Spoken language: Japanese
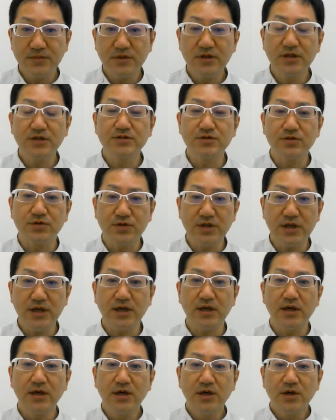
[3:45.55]
ですの
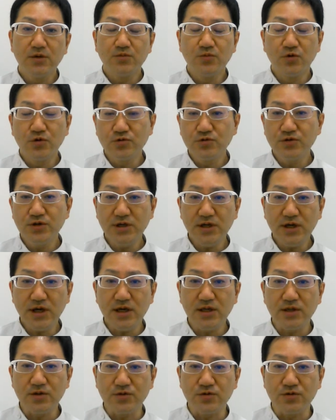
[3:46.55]
で、僕以
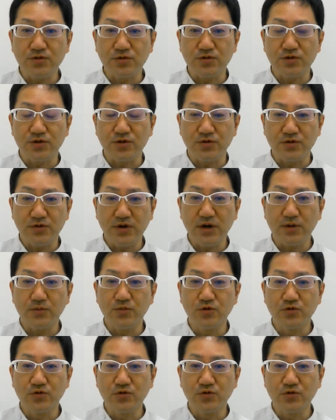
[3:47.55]
外の人っていうのは、